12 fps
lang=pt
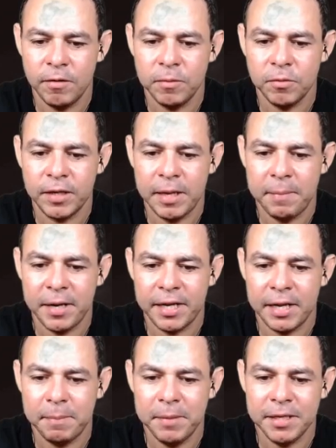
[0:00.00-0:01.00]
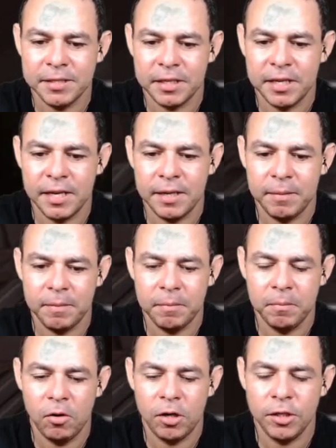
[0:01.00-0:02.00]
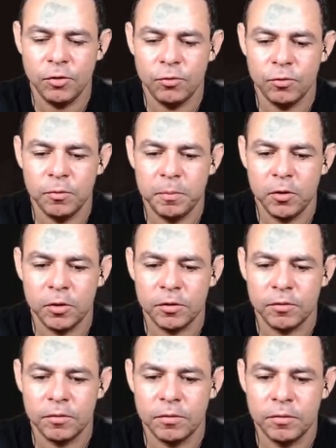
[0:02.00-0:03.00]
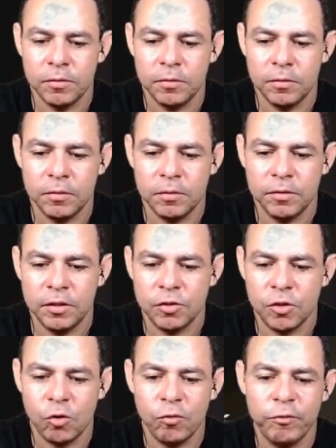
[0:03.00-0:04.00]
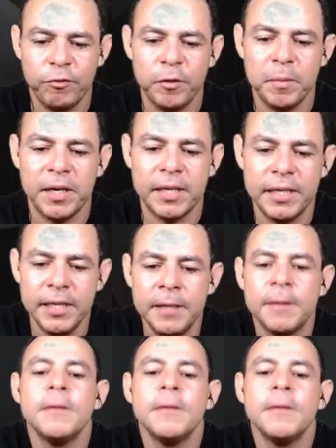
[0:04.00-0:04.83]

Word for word: Vou quebrar aqui a mesa que morre tudo, pronto. É só confirmar aqui.